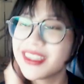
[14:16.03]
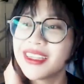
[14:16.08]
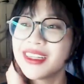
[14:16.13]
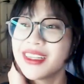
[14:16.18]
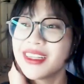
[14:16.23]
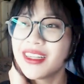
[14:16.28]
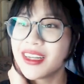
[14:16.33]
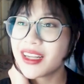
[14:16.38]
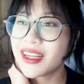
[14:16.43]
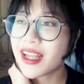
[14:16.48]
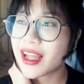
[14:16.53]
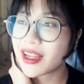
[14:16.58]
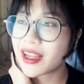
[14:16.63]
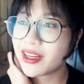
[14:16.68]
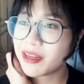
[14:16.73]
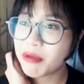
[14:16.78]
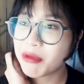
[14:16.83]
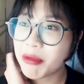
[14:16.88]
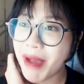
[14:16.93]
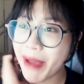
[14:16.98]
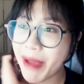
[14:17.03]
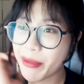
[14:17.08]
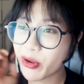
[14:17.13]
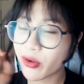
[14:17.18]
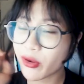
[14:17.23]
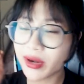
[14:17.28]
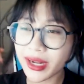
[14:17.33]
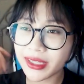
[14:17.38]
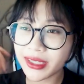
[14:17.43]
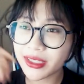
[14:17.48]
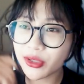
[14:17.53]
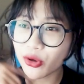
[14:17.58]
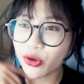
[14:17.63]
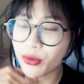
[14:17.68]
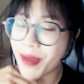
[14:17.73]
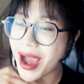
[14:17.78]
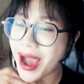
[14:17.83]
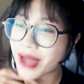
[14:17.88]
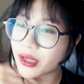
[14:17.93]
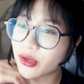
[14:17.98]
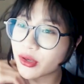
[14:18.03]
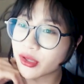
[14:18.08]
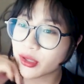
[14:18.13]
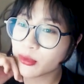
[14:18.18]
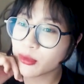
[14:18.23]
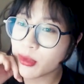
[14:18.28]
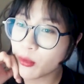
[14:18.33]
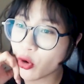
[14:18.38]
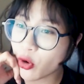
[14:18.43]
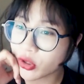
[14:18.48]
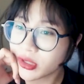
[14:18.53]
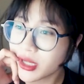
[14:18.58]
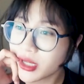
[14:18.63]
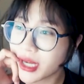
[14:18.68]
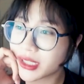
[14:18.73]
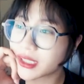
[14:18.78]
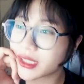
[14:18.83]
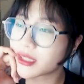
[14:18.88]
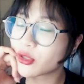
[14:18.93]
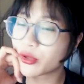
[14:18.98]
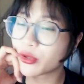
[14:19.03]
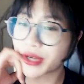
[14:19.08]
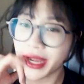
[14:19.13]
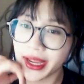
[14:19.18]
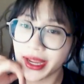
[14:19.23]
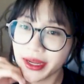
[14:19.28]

thế là nếu mà ba mẹ con ăn thì ngồi bàn còn nếu mà bốn người thì ngồi ghế